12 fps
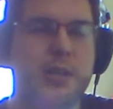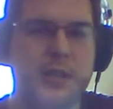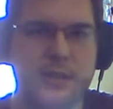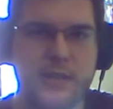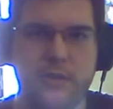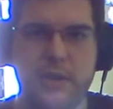
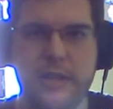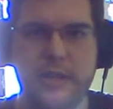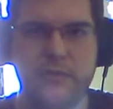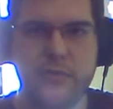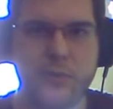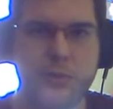estando ali em
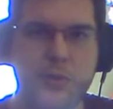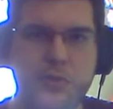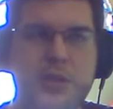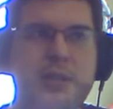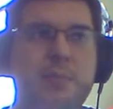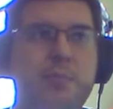full
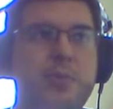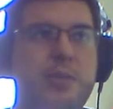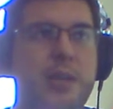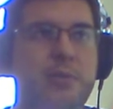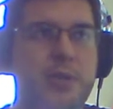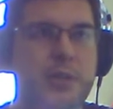load
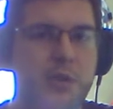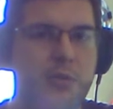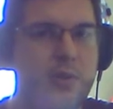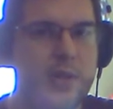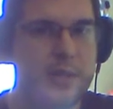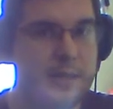100%. Então,
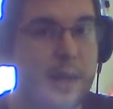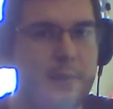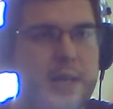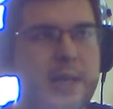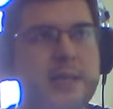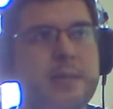tá
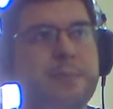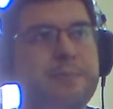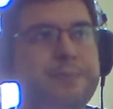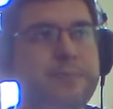beleza.